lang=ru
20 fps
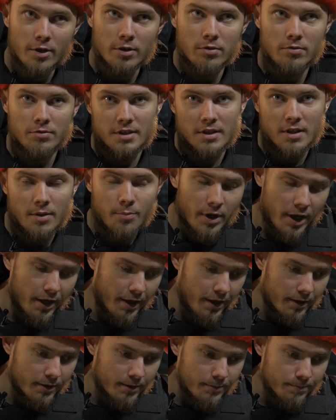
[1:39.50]
я вернулся на
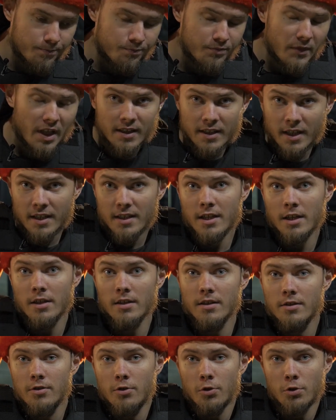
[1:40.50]
проект.
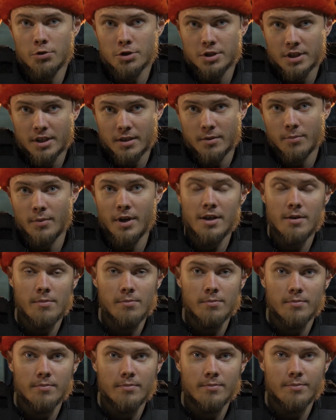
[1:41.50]
Отдать должное
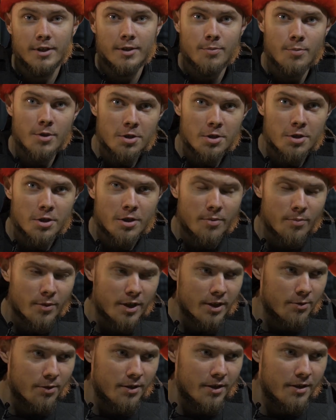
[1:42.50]
моим
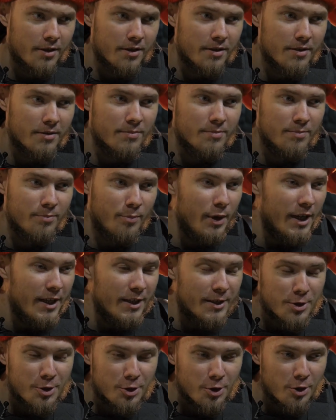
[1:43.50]
подписчикам, которые,
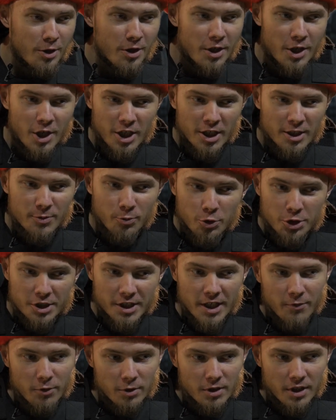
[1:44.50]
блин, еще
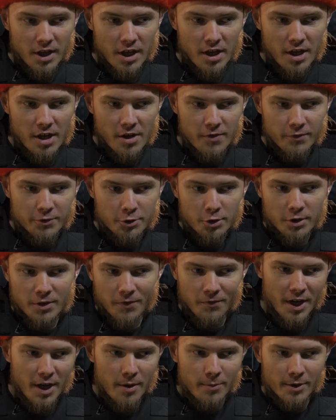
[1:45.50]
спустя вот все
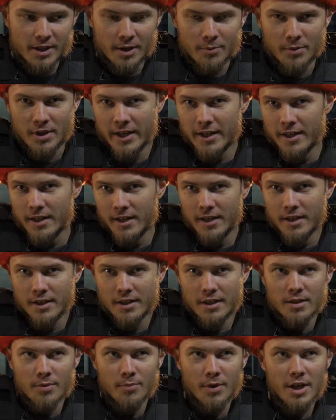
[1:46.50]
это время там лайкали
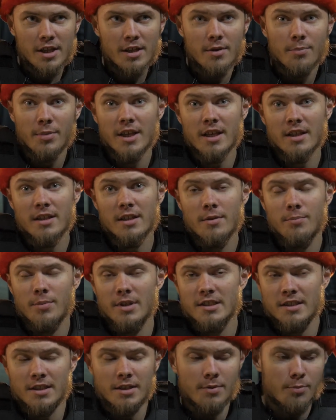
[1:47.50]
какие-то мои
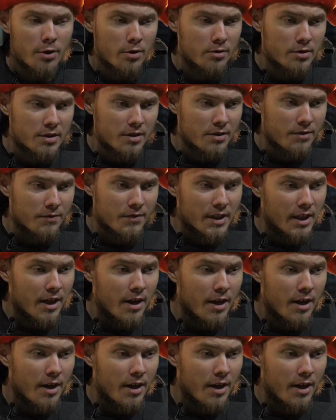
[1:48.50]
непонятные посты просто,